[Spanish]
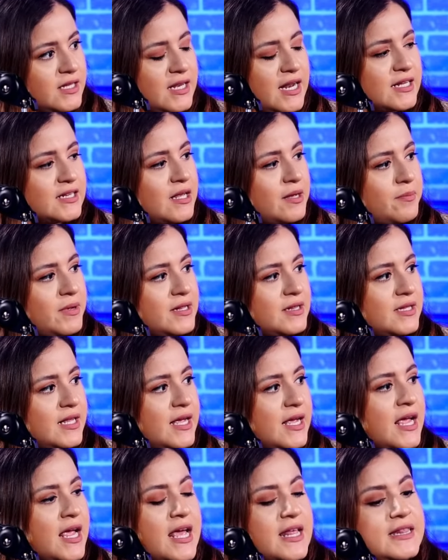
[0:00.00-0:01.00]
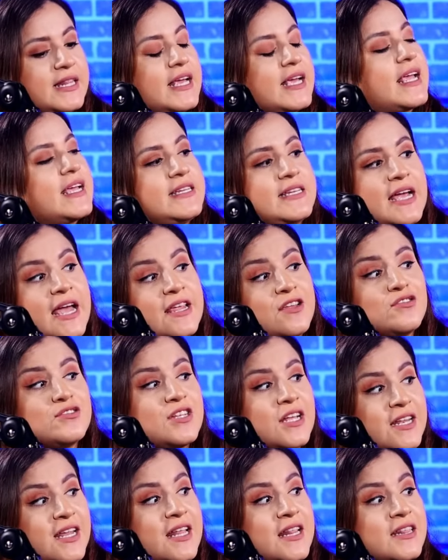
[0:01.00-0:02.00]
directamente de que ya
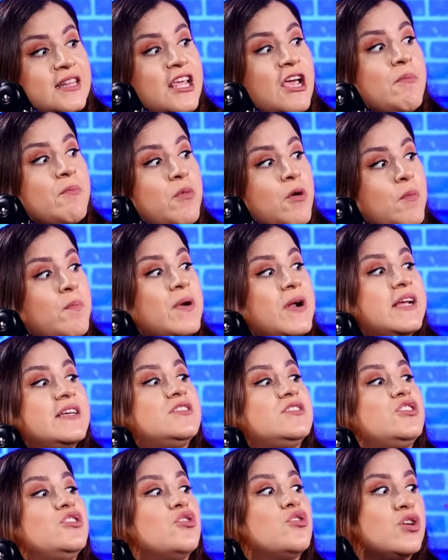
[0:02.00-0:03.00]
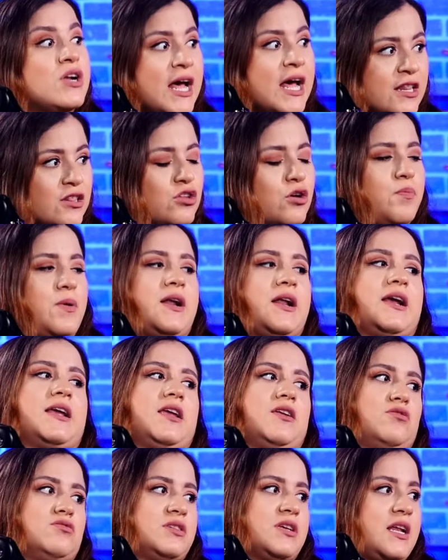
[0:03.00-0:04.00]
ellos tenían tiempo presionando
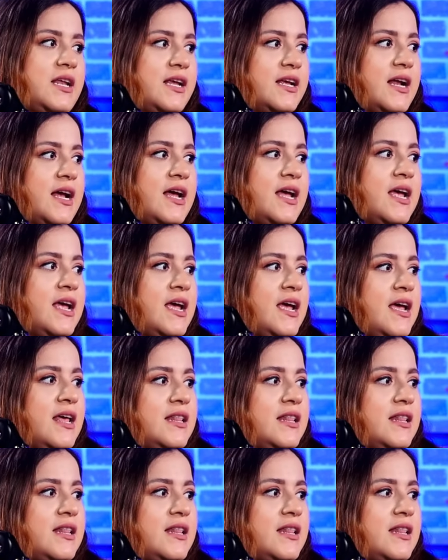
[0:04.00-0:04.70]
para que yo saliera.